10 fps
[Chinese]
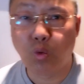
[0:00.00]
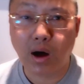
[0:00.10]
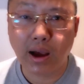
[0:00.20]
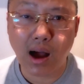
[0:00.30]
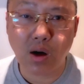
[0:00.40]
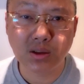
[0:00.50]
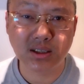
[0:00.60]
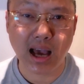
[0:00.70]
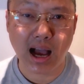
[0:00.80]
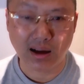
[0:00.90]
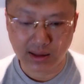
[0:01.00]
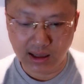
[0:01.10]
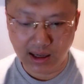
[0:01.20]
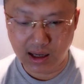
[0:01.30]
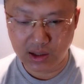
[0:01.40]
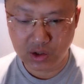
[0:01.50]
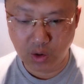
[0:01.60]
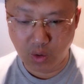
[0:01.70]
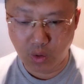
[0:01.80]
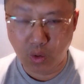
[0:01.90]
我要讲的呢，就
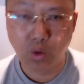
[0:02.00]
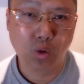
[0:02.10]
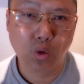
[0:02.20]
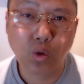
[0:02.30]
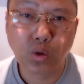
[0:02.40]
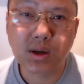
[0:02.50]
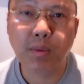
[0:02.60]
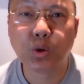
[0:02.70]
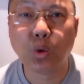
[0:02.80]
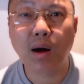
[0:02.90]
这么多，